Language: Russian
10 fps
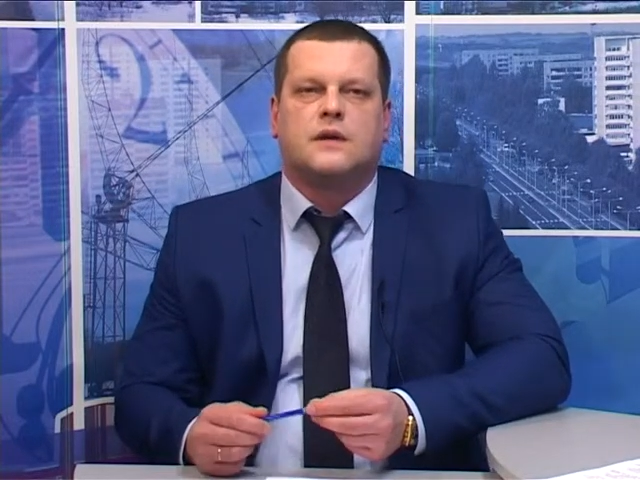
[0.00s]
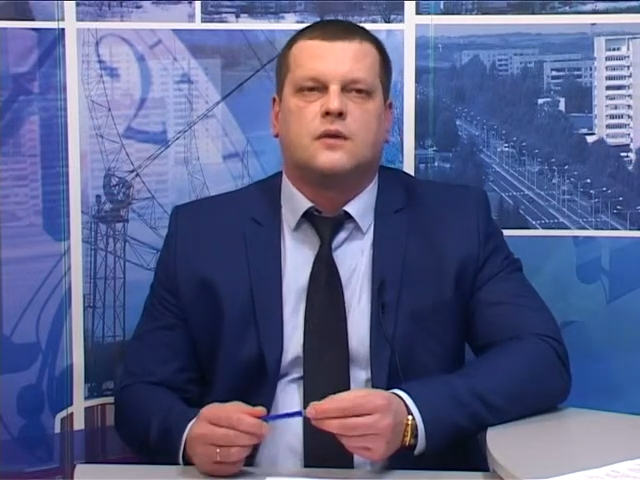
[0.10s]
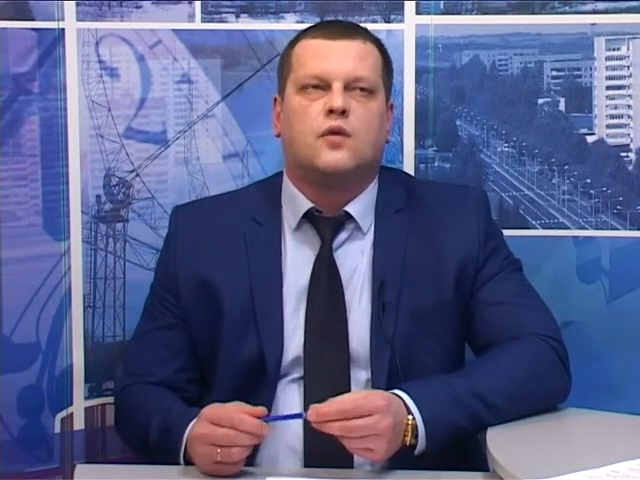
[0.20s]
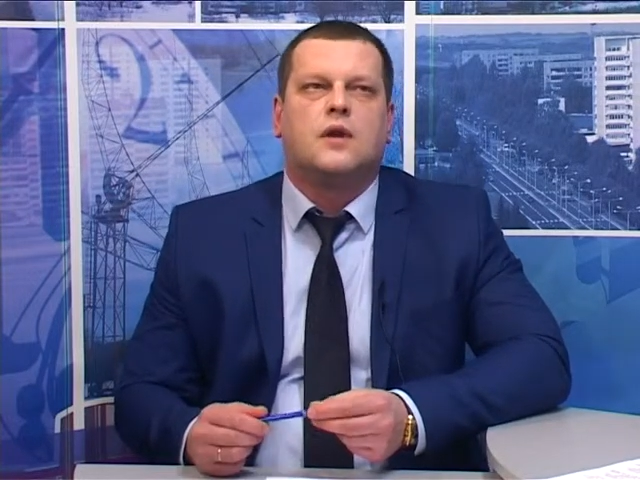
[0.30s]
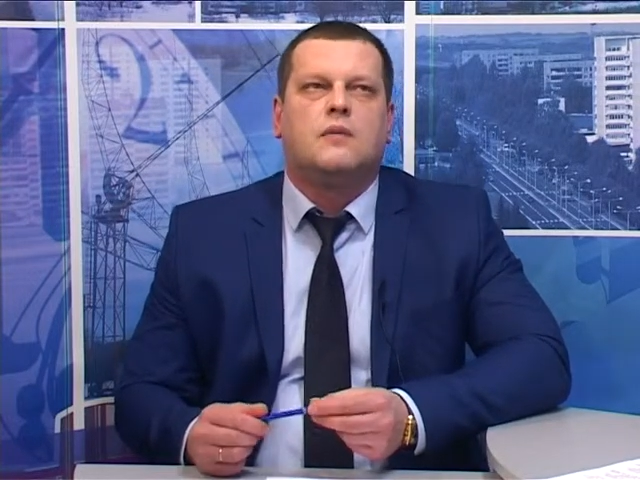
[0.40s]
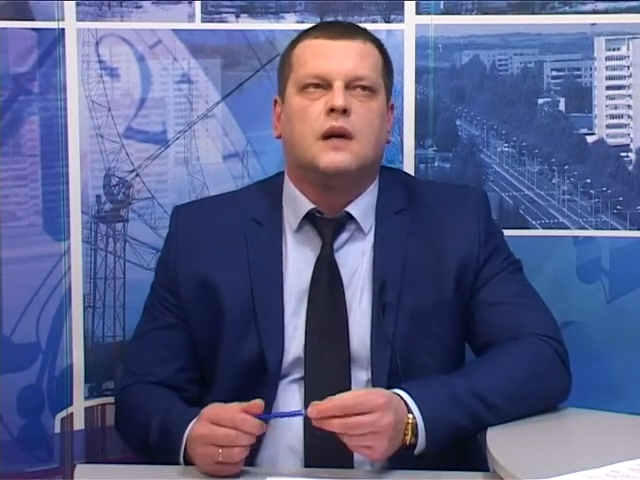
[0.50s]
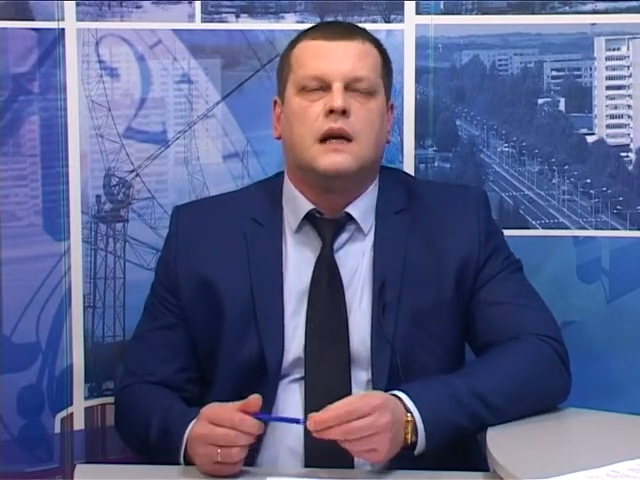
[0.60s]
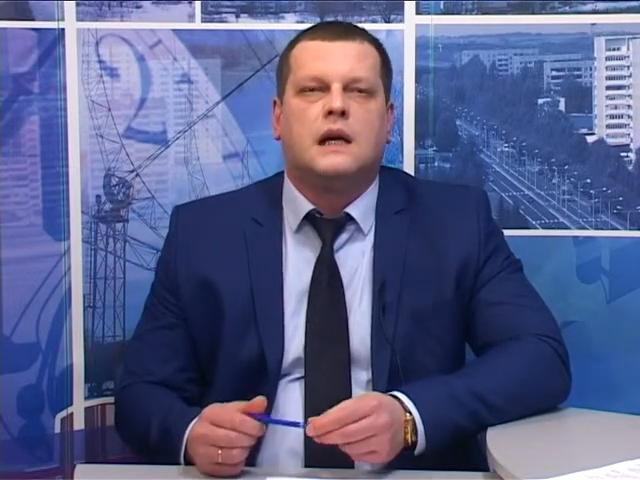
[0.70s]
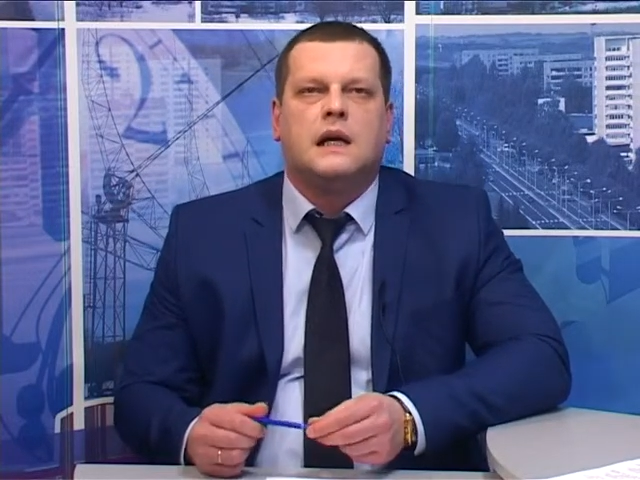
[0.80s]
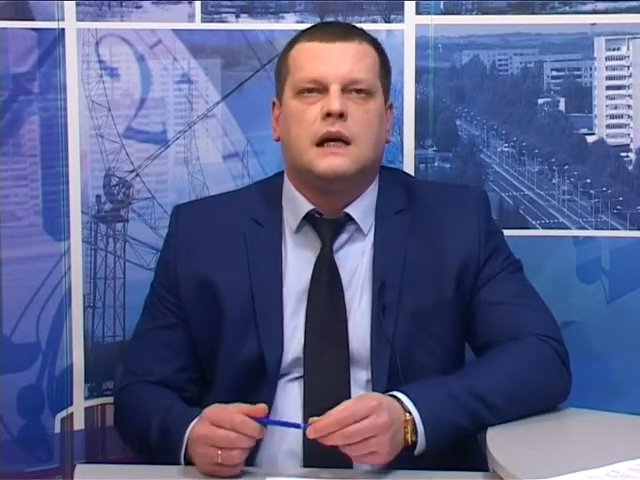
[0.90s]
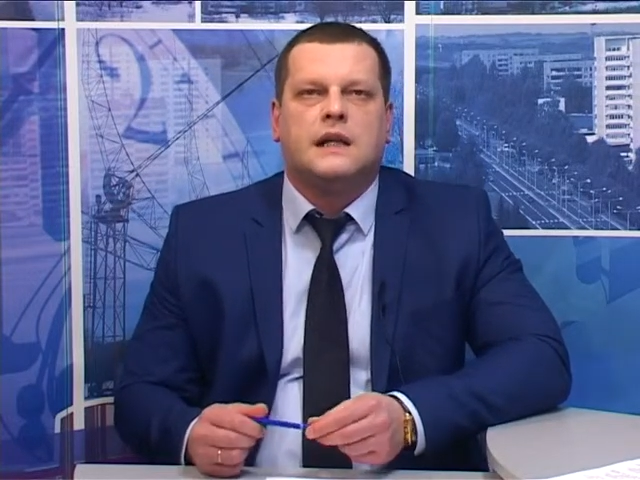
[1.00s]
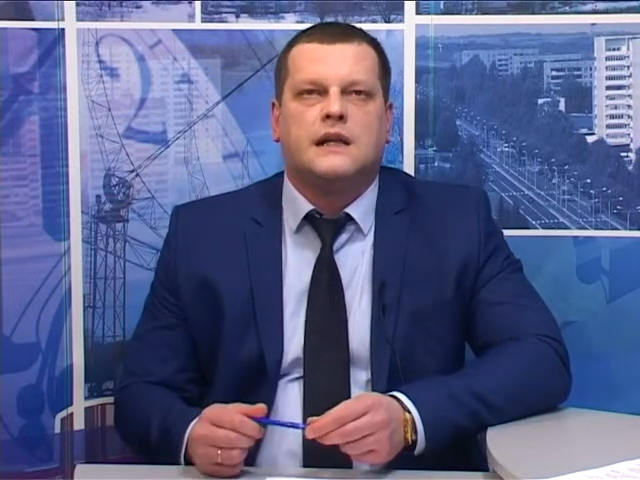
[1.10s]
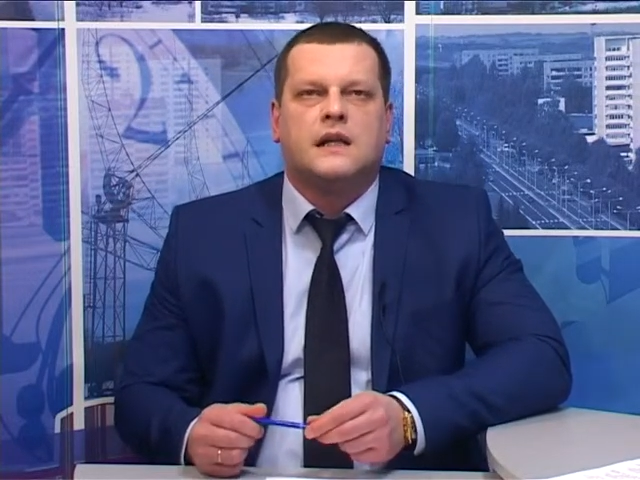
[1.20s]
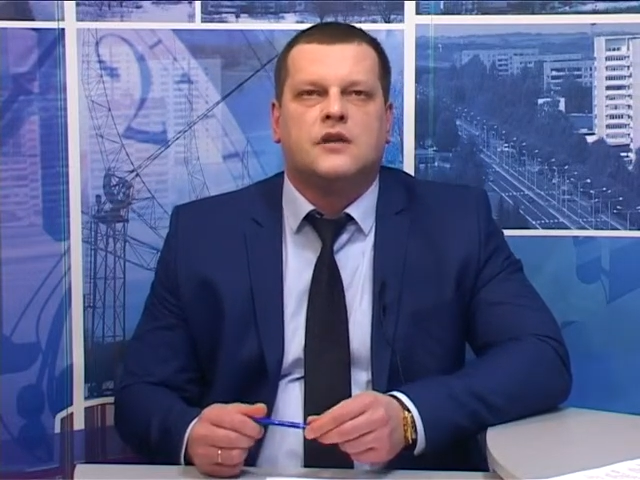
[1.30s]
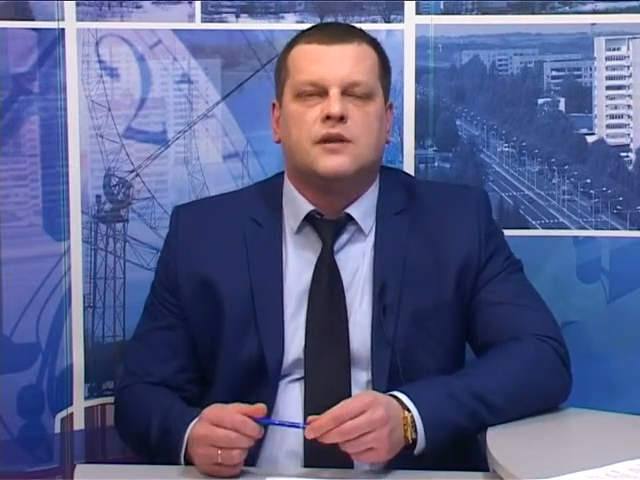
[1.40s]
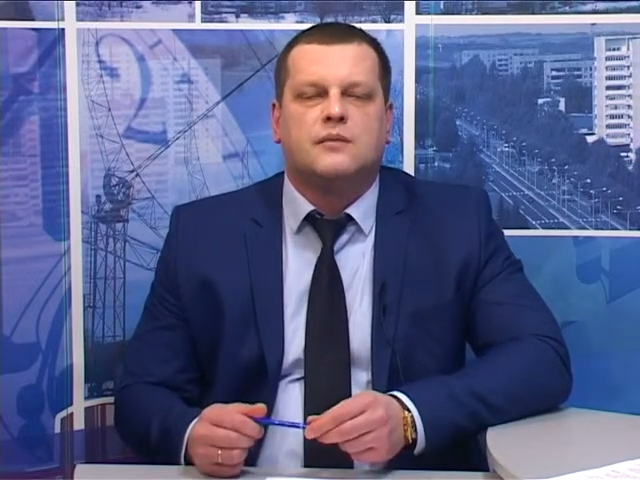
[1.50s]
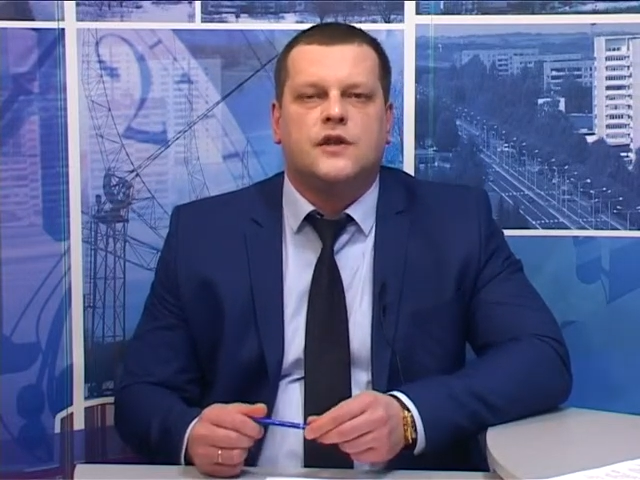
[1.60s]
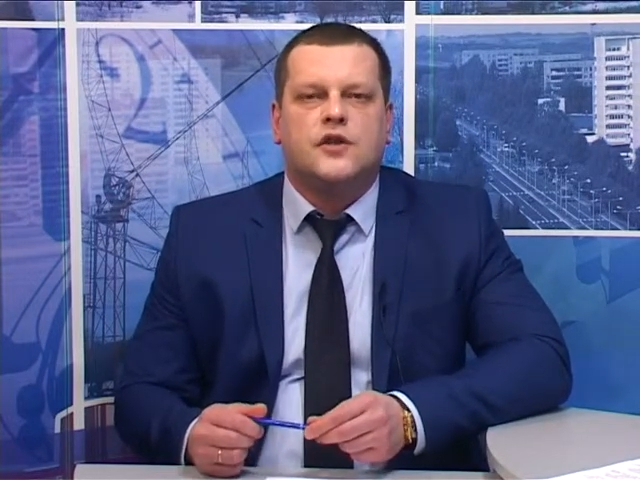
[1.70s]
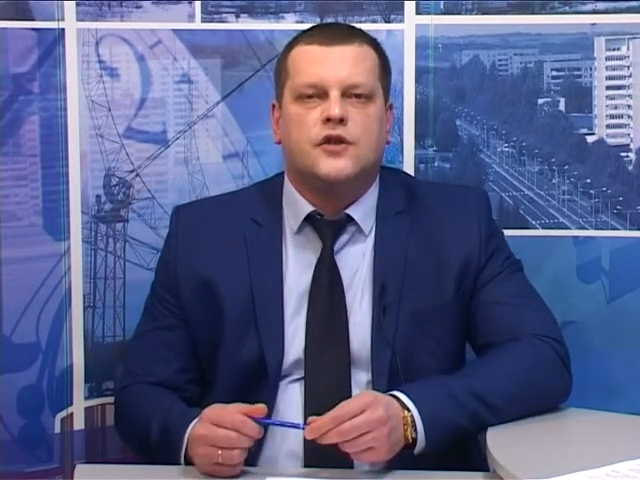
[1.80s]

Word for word: законом. Они должны быть